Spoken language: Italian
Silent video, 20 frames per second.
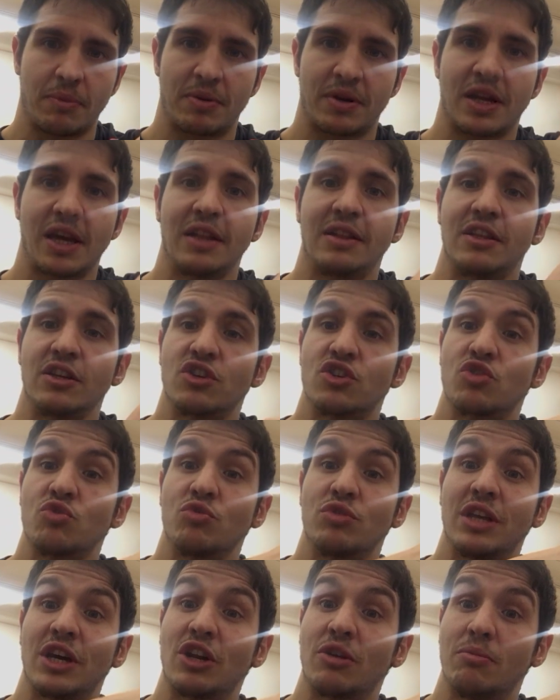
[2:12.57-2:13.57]
Perché i
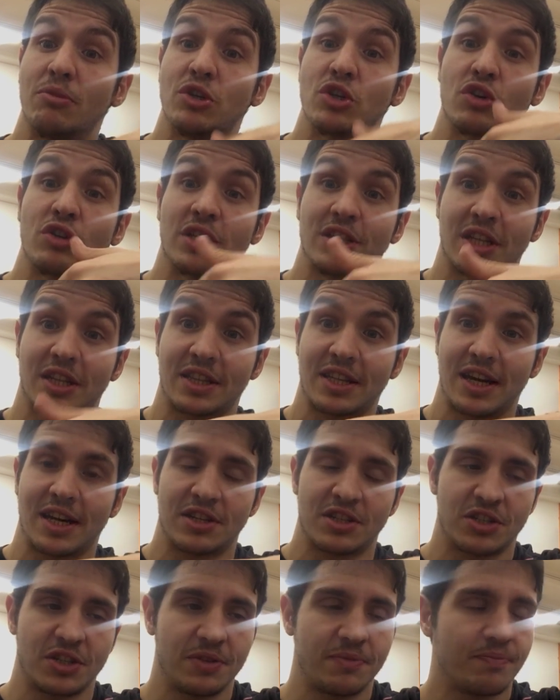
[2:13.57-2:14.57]
tessuti hanno bisogno di
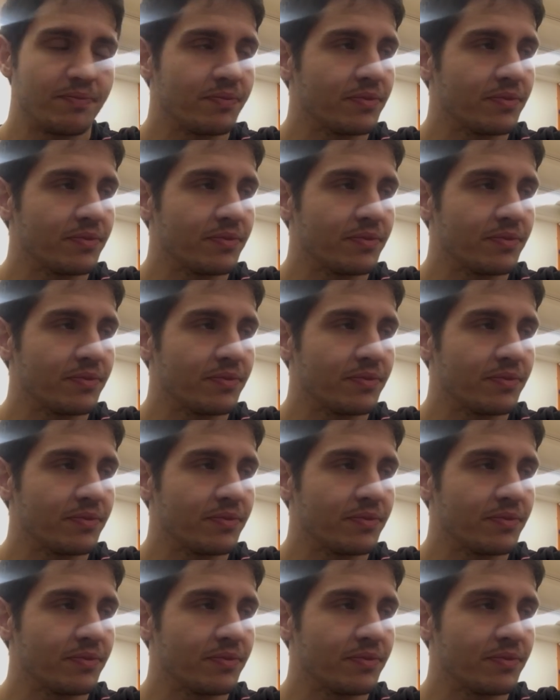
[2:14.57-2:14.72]
adattarsi.